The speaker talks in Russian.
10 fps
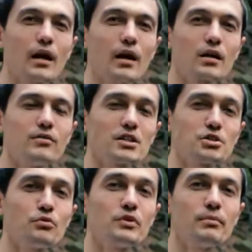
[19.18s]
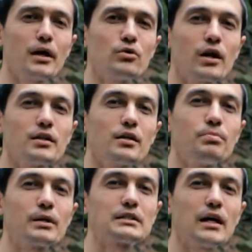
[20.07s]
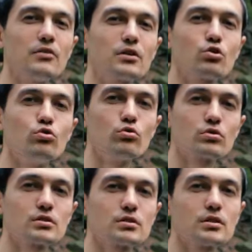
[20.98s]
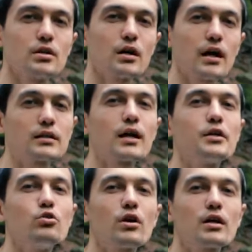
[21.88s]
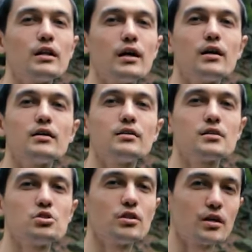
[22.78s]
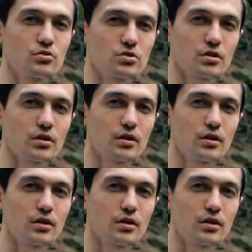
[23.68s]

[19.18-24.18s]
А, к вашему вниманию хотел представить курс хатха-йога для начинающих.